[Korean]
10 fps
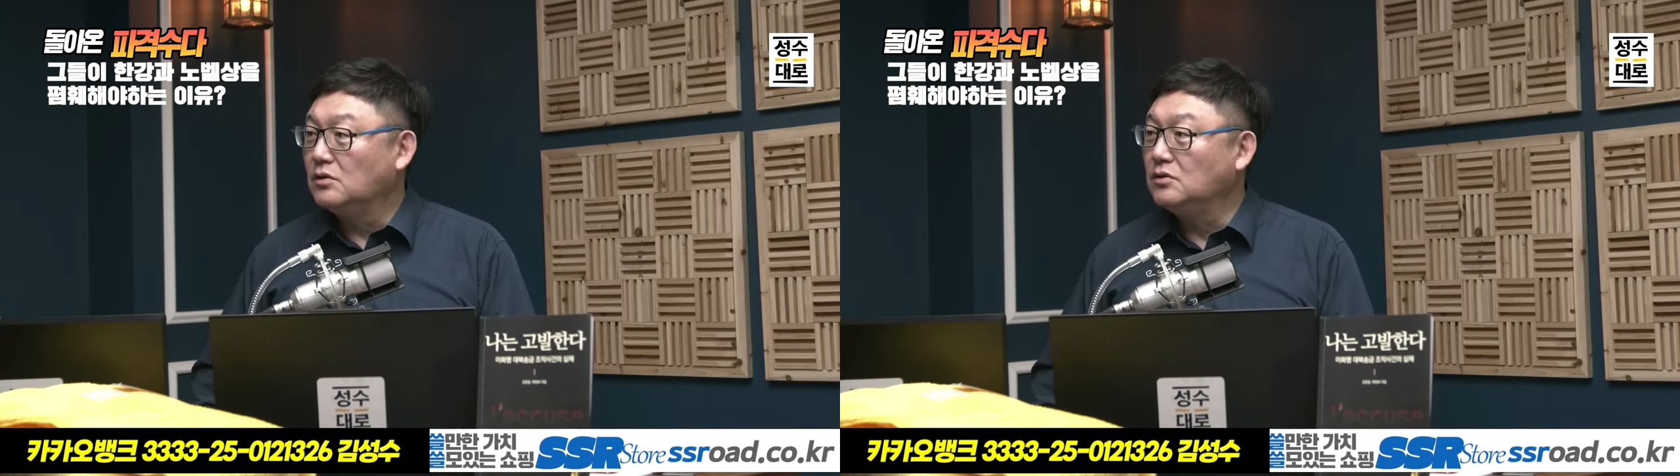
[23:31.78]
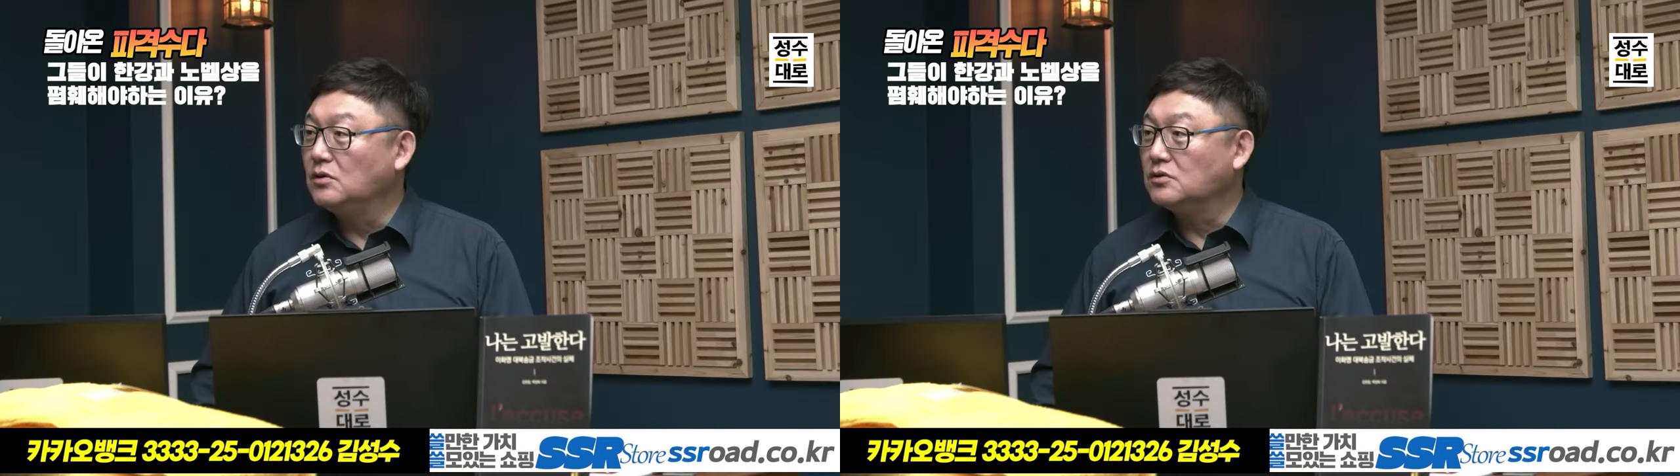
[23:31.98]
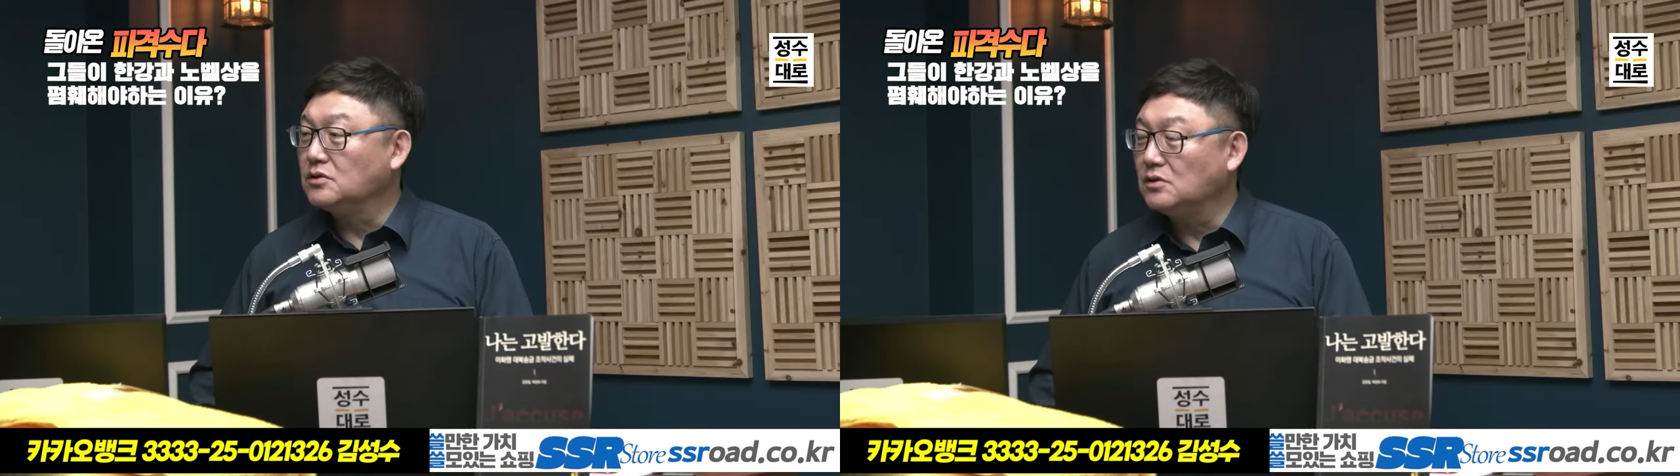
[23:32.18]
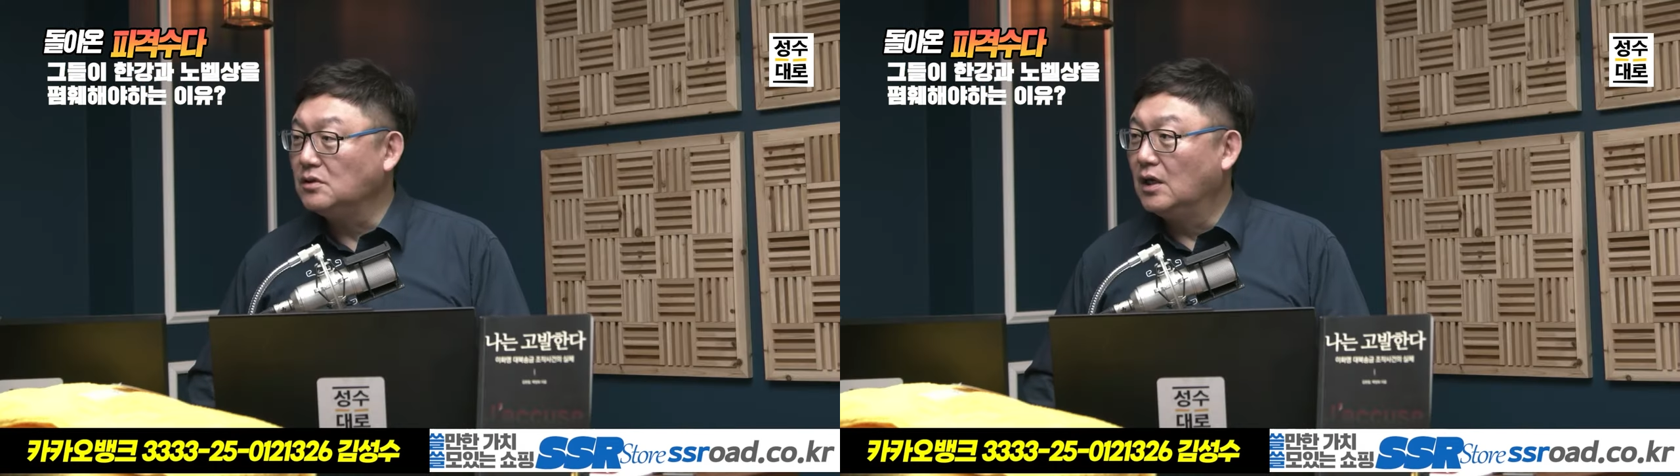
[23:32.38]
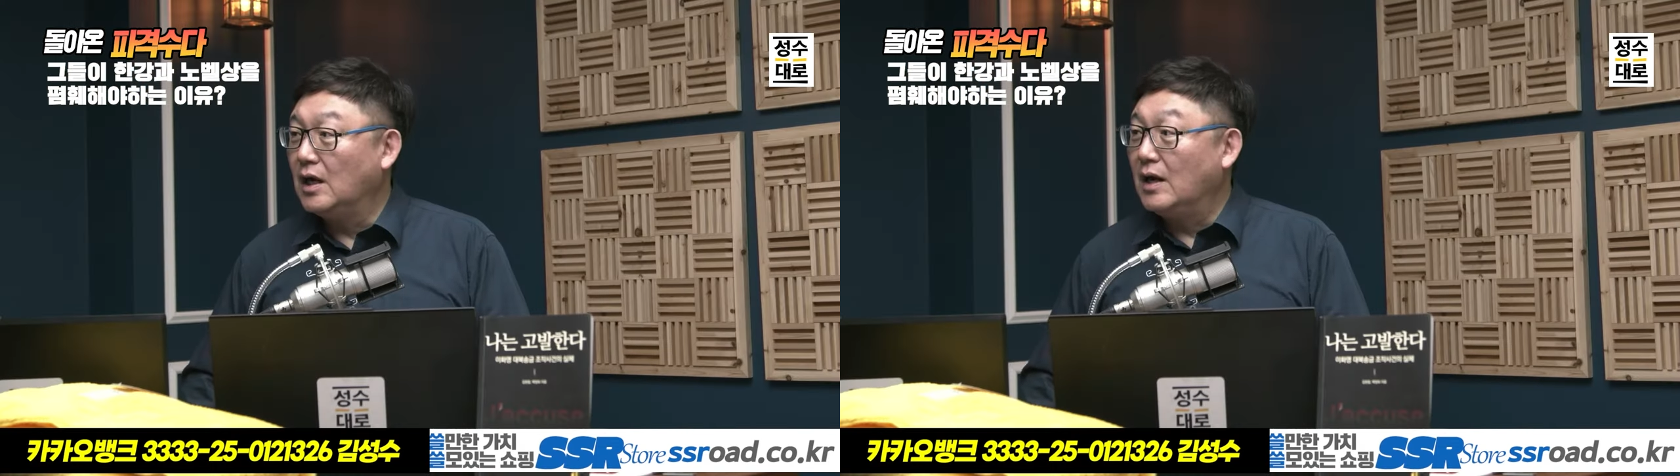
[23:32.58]

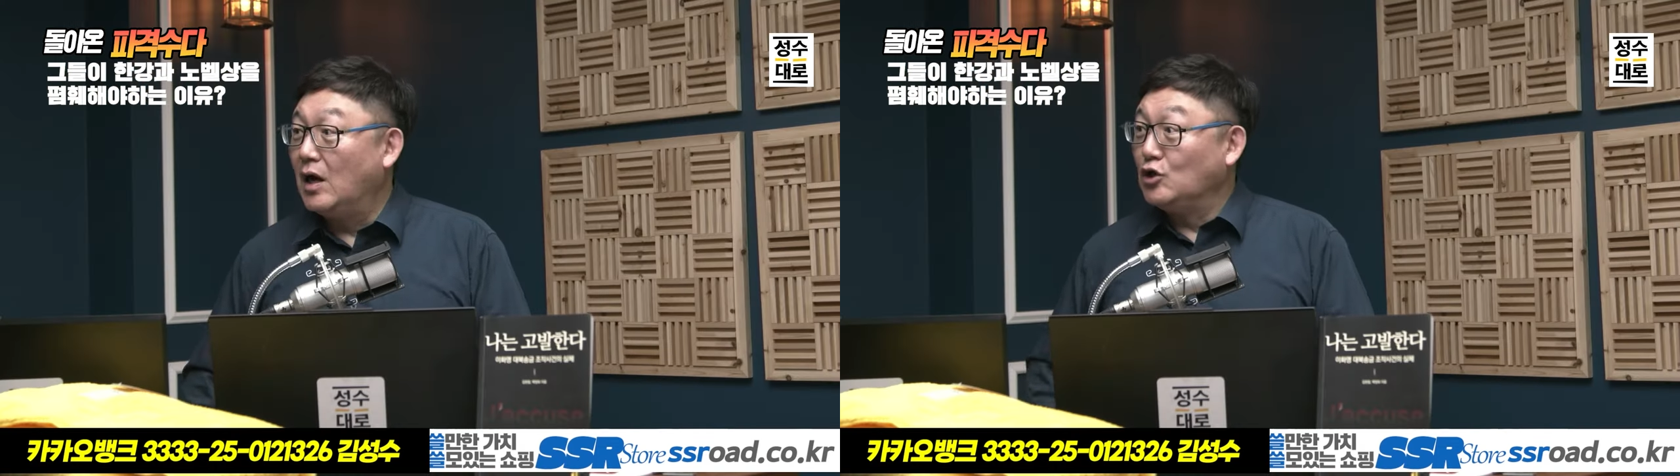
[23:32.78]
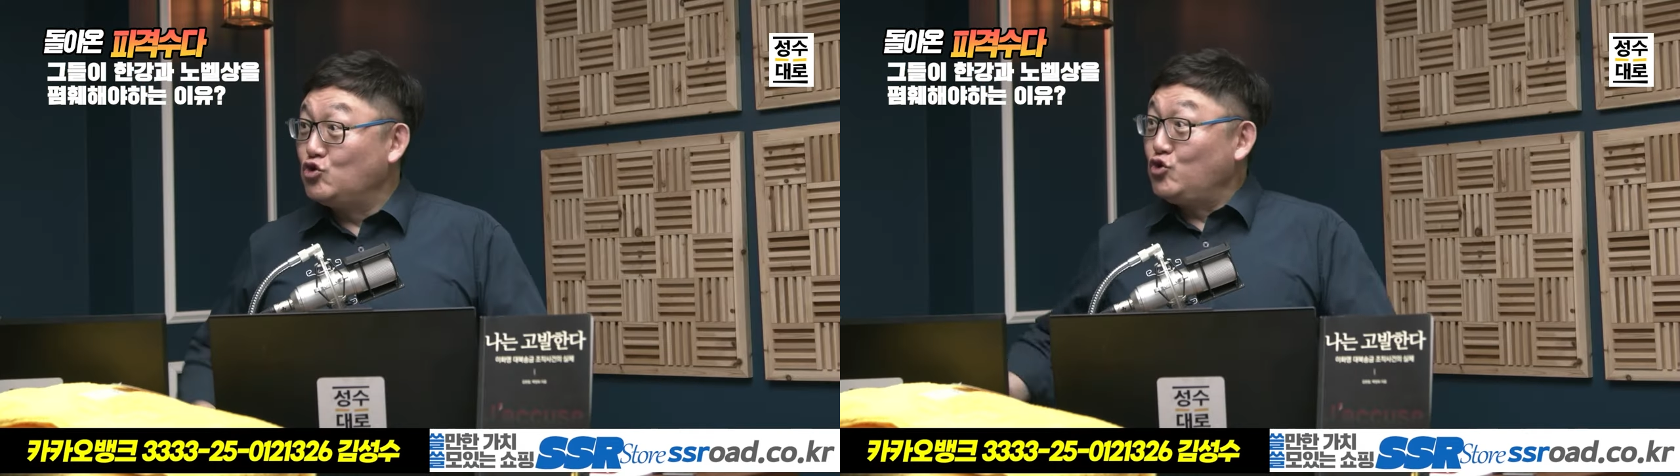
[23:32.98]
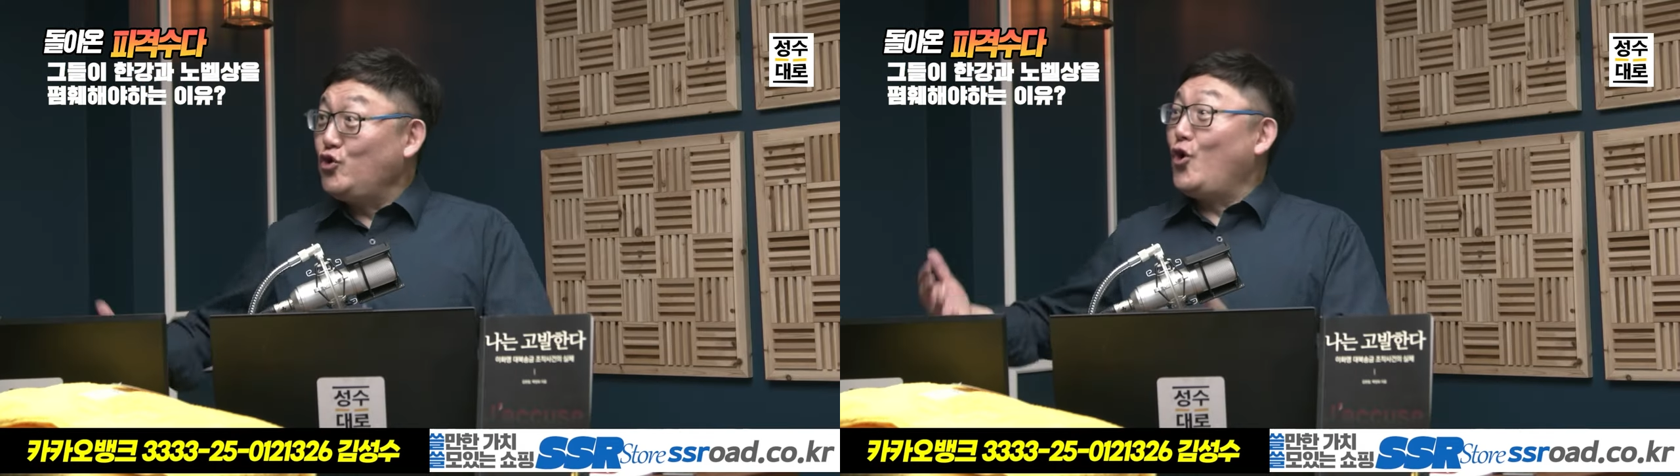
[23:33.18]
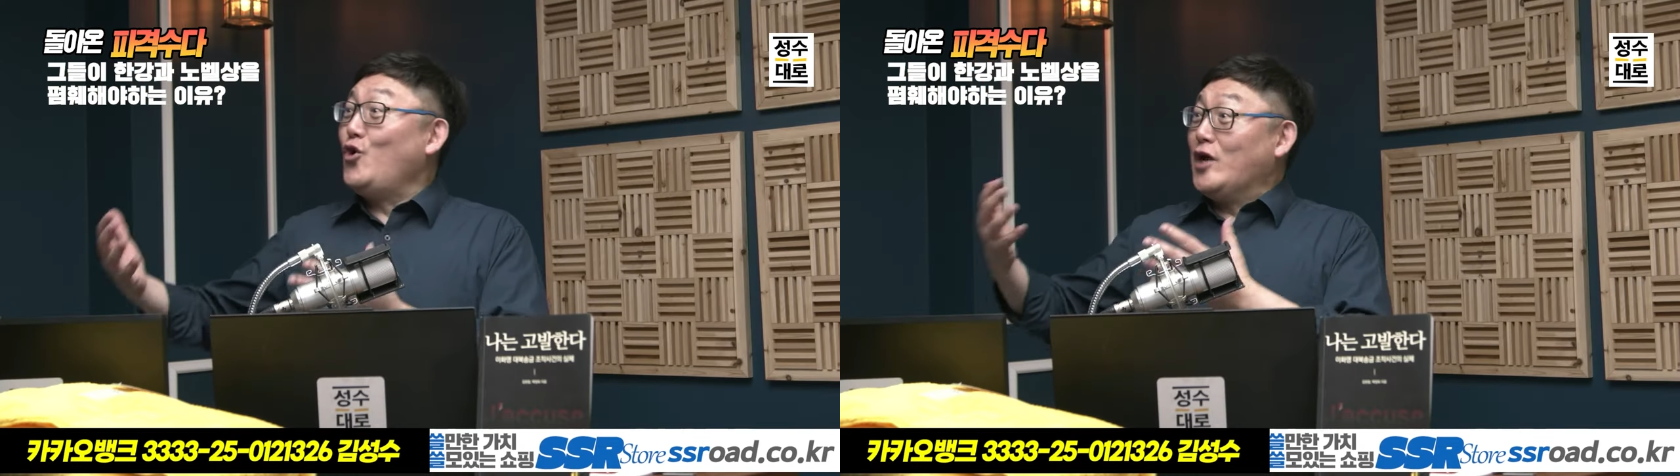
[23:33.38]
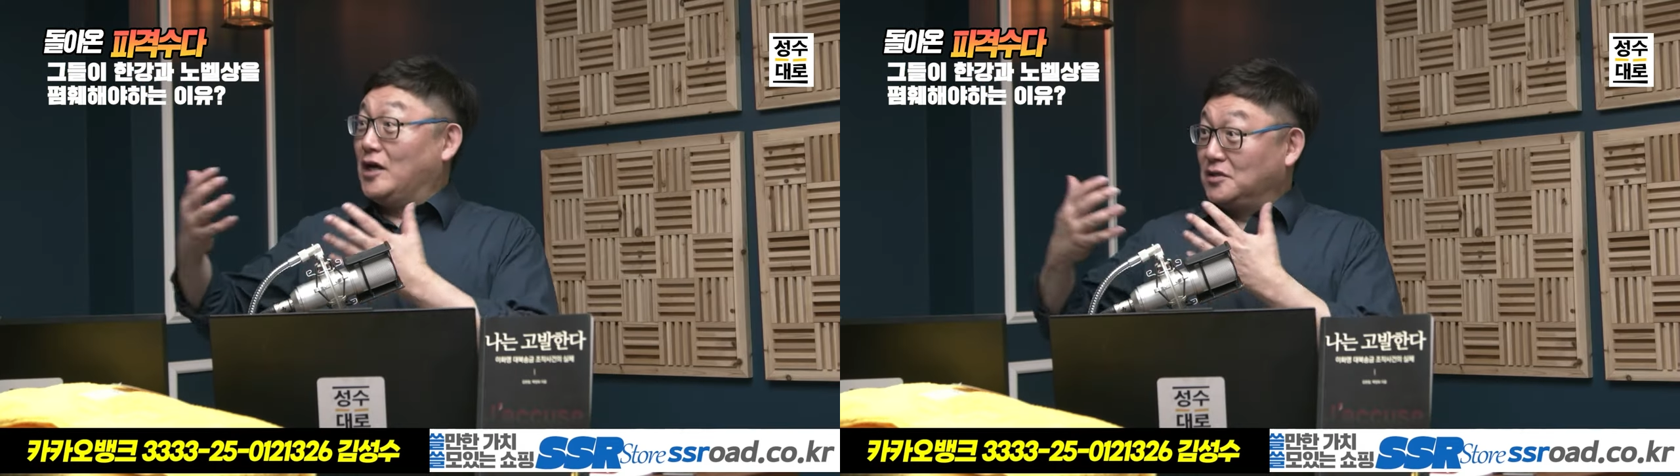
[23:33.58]
그것을
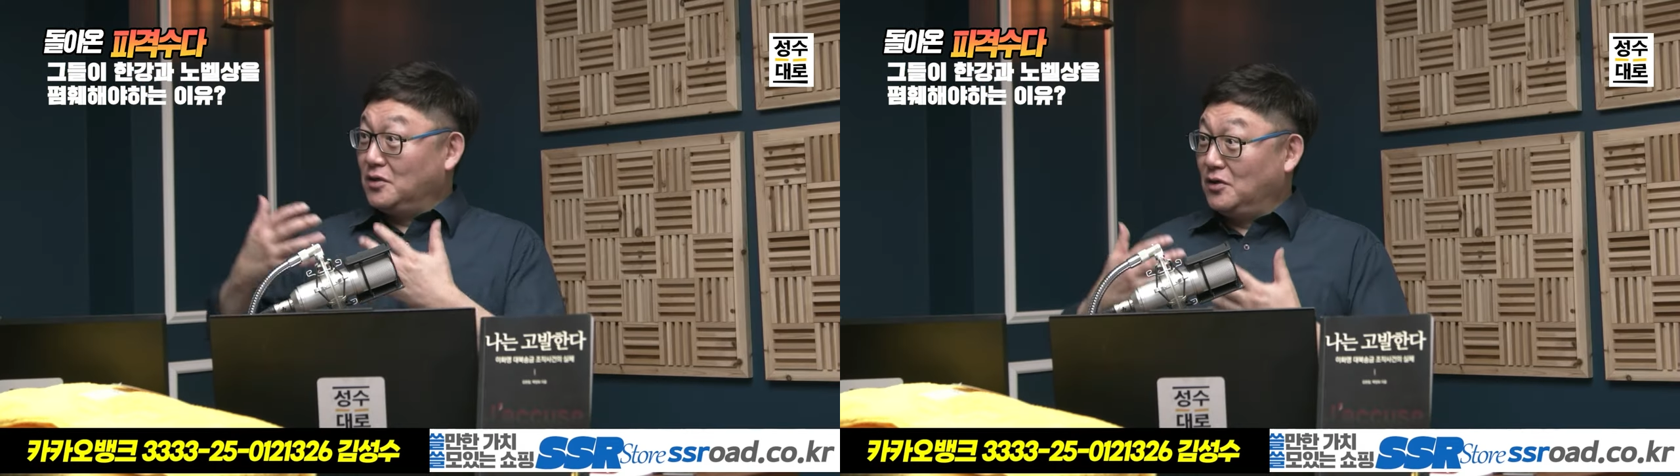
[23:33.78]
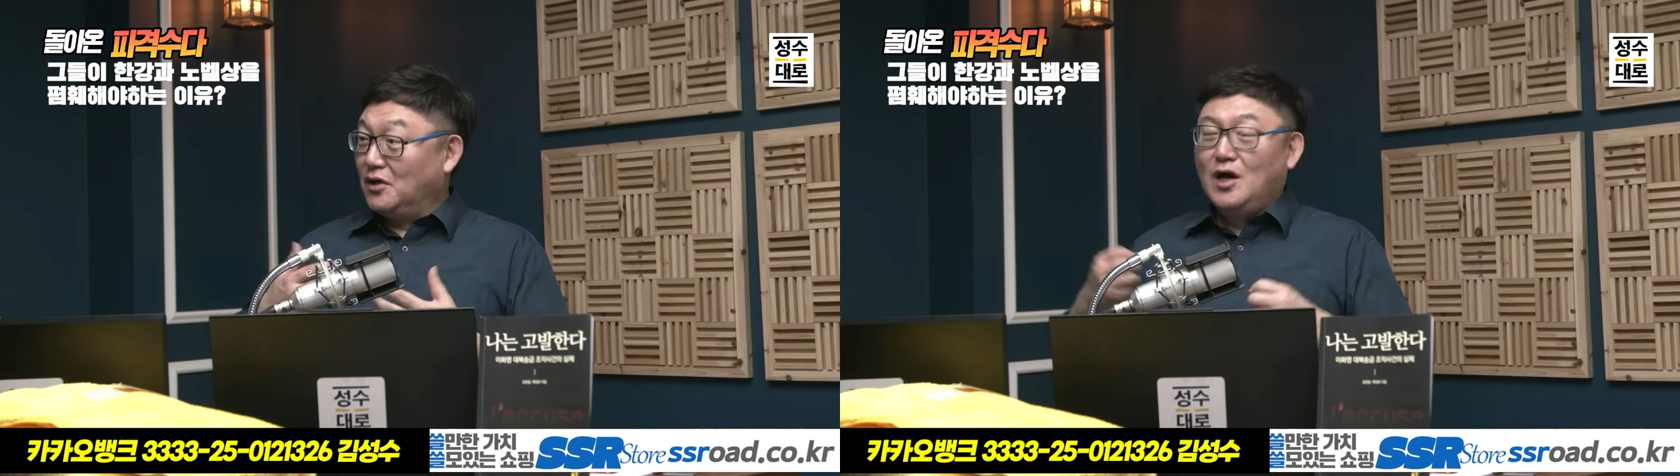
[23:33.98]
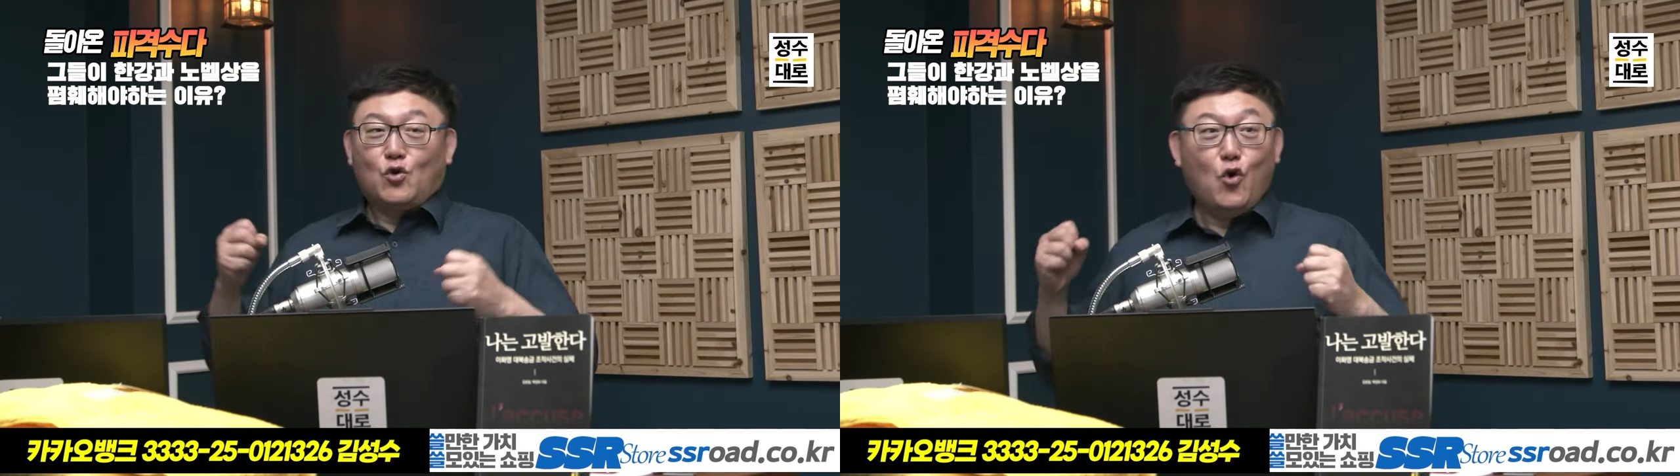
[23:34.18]
수용해서